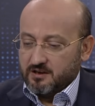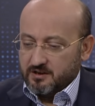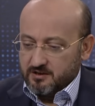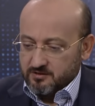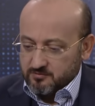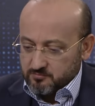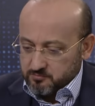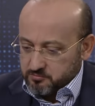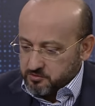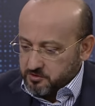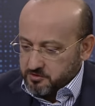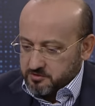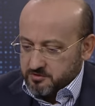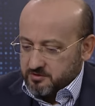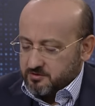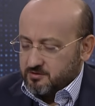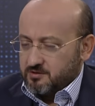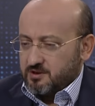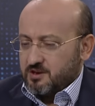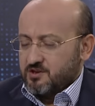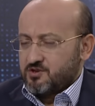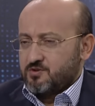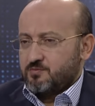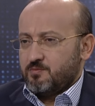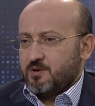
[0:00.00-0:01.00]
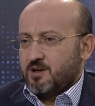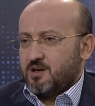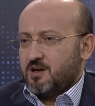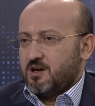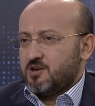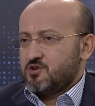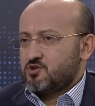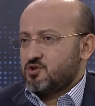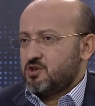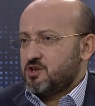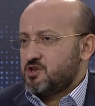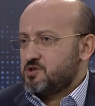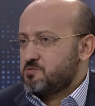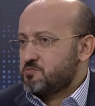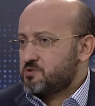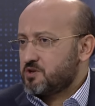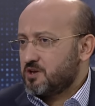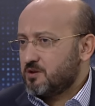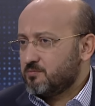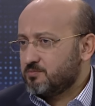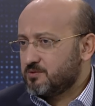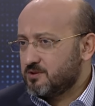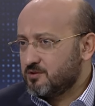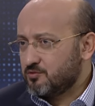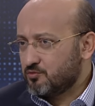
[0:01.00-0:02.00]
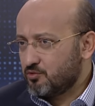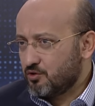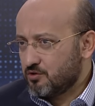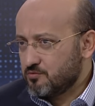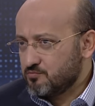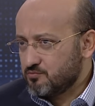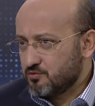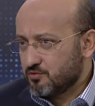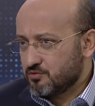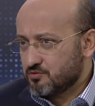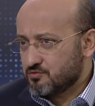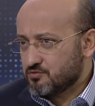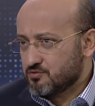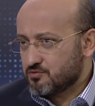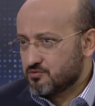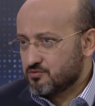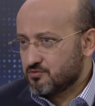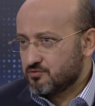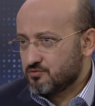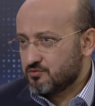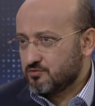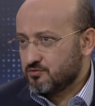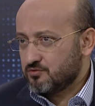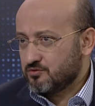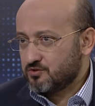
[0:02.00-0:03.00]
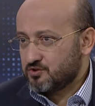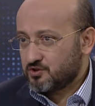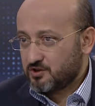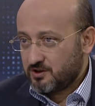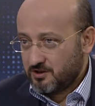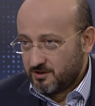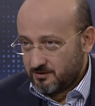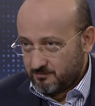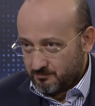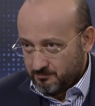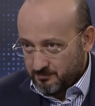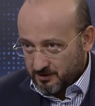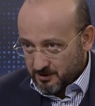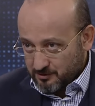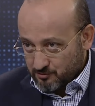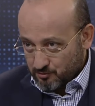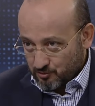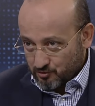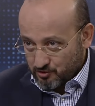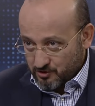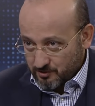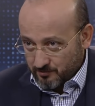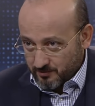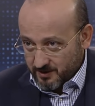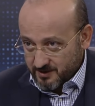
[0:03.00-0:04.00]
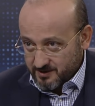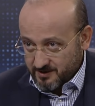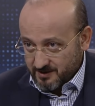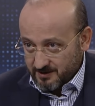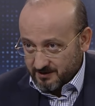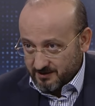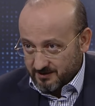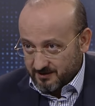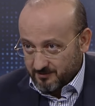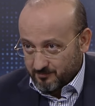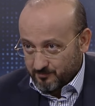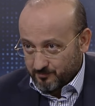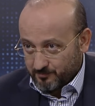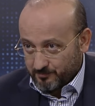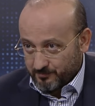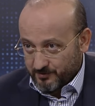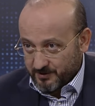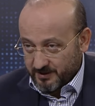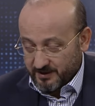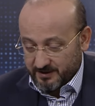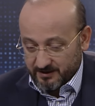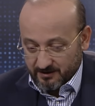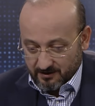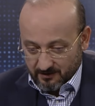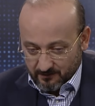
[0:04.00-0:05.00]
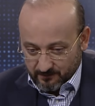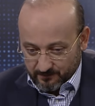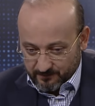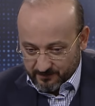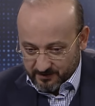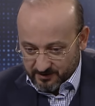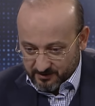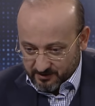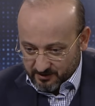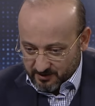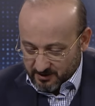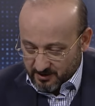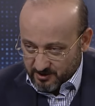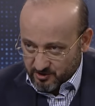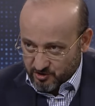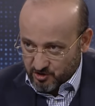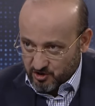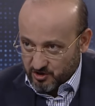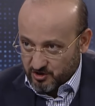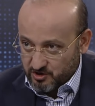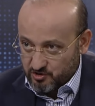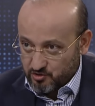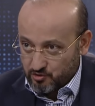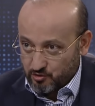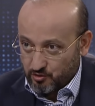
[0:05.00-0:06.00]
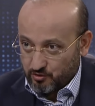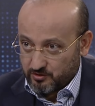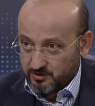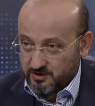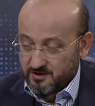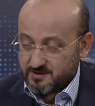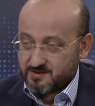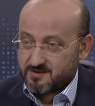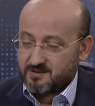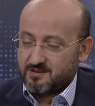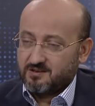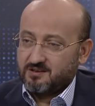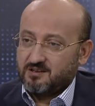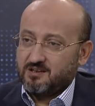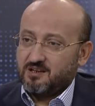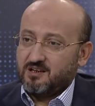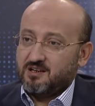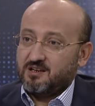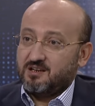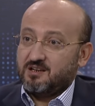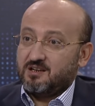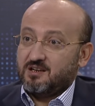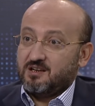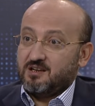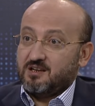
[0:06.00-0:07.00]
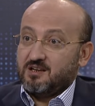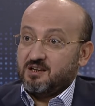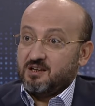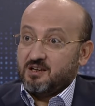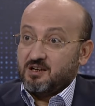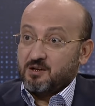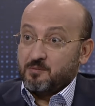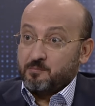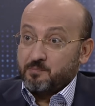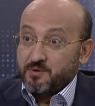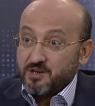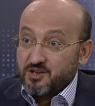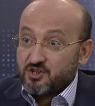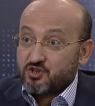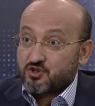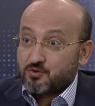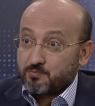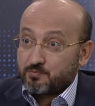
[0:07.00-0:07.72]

e, rejime karşı da hiçbir şey yaptığını görmüyoruz. İşte biraz önce bahsettim. Evet. Yani Afrin'den Aksine çıkış Türkiye noktasında 30 bin bir